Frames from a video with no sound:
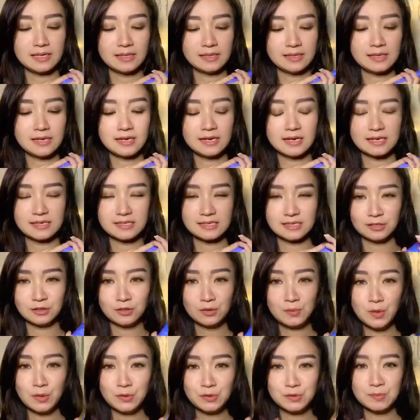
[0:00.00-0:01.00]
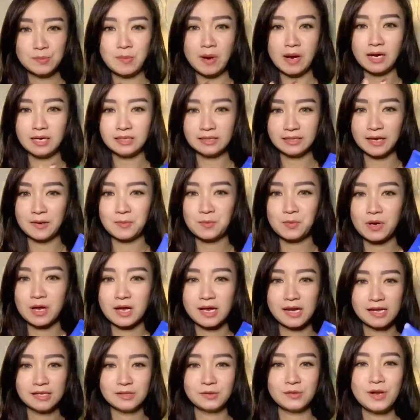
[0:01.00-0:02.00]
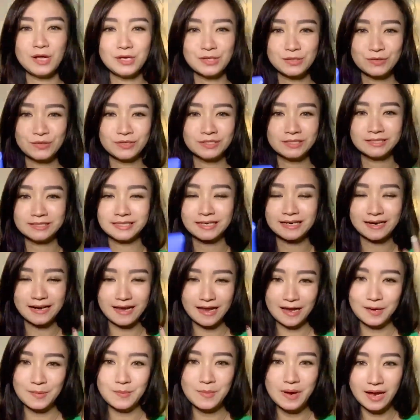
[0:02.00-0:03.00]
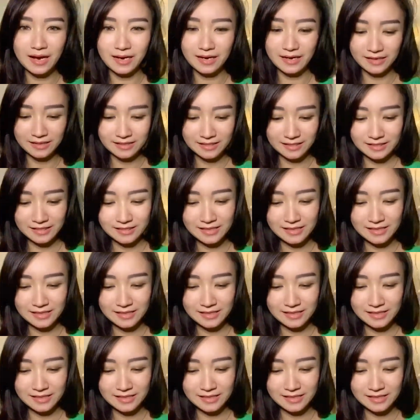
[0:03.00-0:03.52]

dan hasil tuh bagus banget kayak muka kalian tuh langsung cerah banget dan